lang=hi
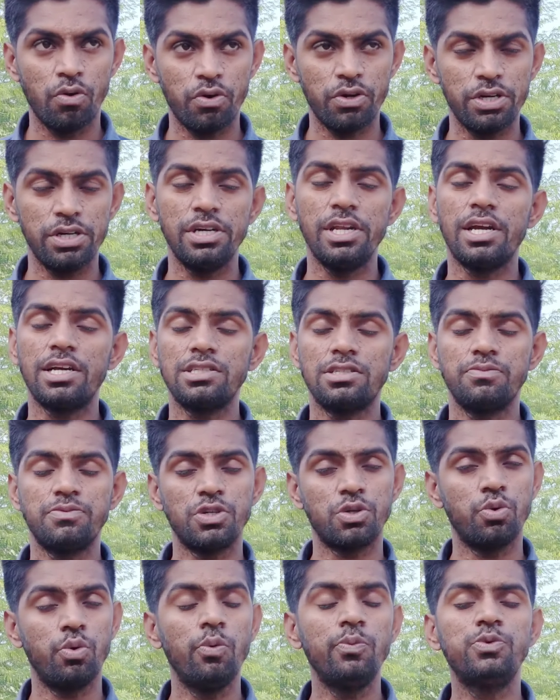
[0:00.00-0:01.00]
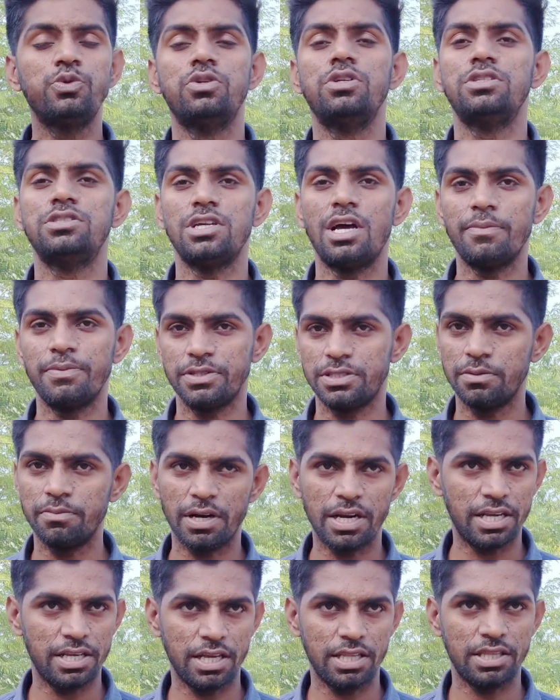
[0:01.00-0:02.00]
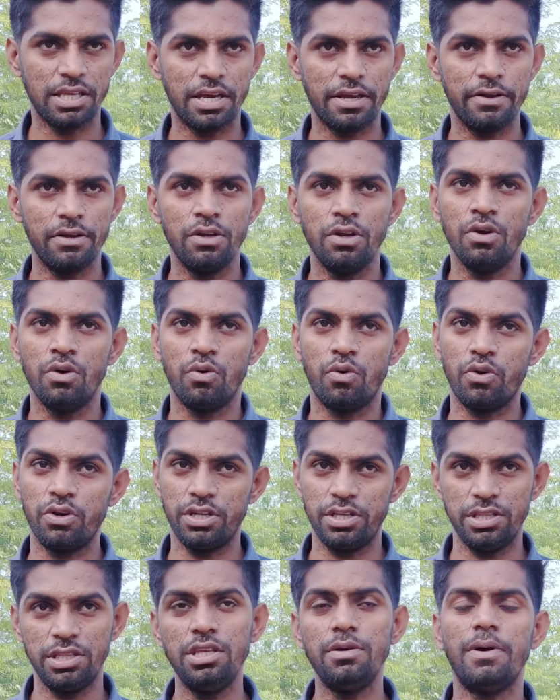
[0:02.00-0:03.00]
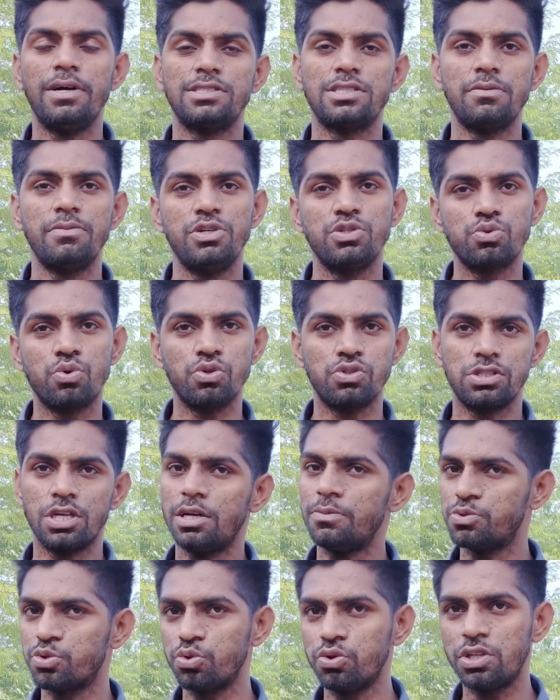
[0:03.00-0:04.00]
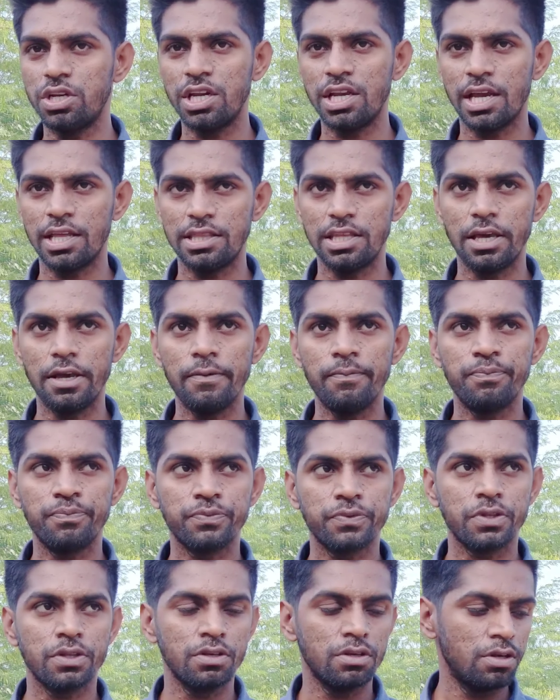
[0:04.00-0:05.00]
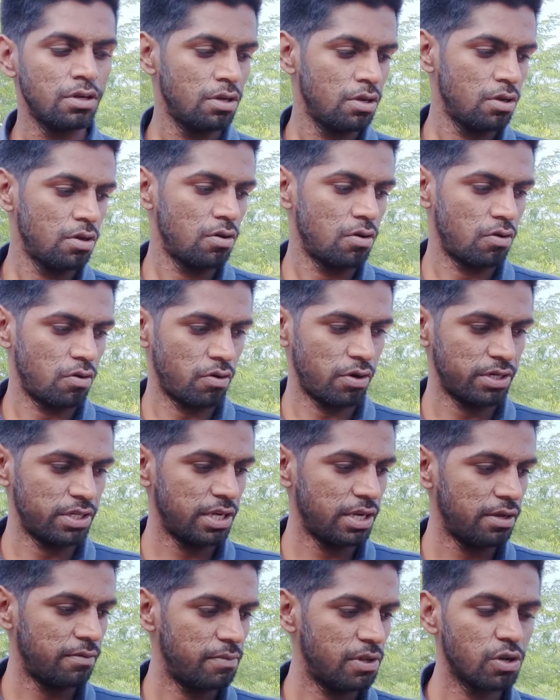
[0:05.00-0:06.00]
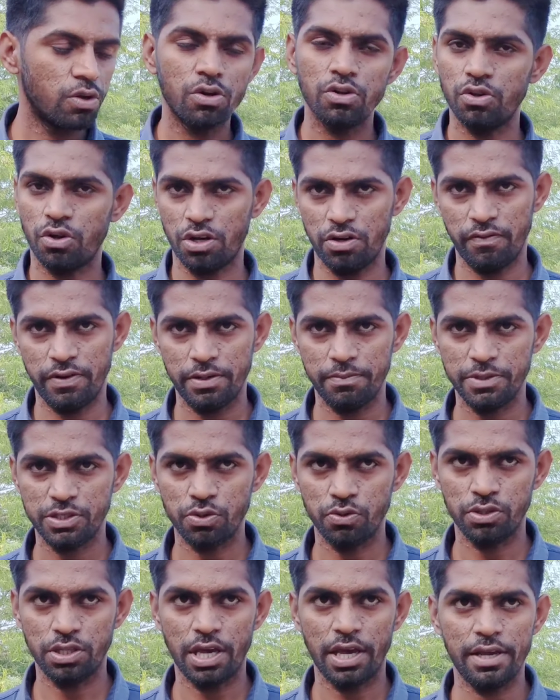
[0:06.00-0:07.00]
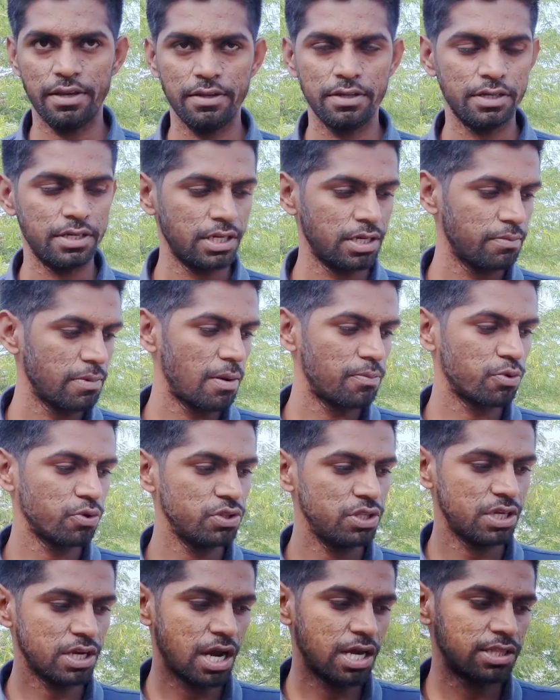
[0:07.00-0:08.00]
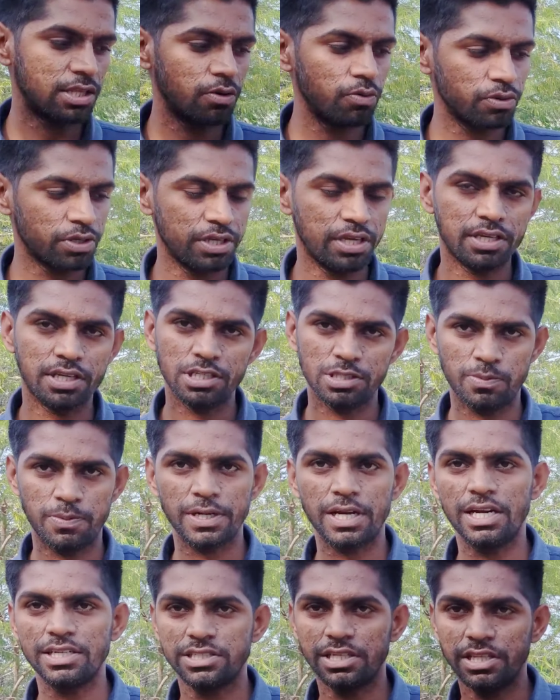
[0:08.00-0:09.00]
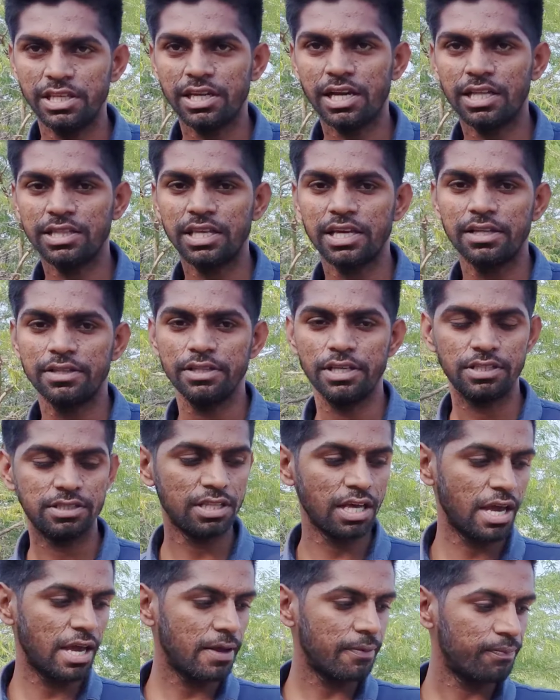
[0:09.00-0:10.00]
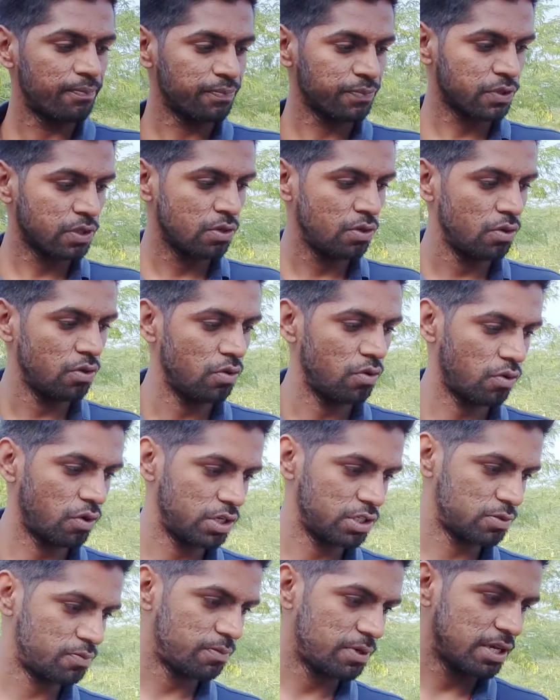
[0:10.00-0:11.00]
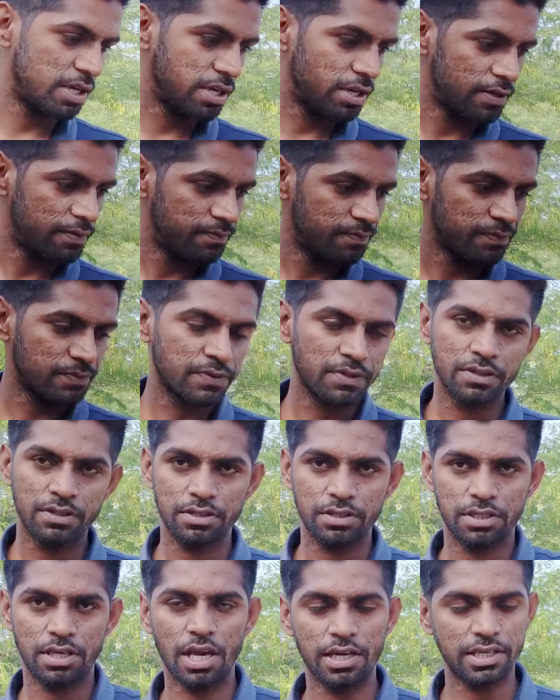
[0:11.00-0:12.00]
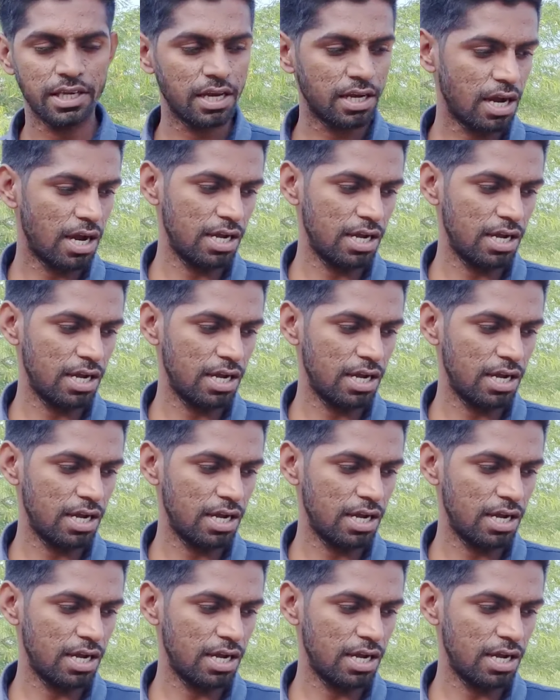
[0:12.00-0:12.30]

और इंडिया का सबसे खूबसूरत सांप इसे माना जाता है और हिंदी भाषा में इसको सर्प सुंदरी कहते हैं और ये बिल्कुल नॉन वेनमस होता है ठीक है मैं आपको दिखाता हूँ कि ये किस प्रकार से दिखाता है दिखता है और इसमें क्या क्या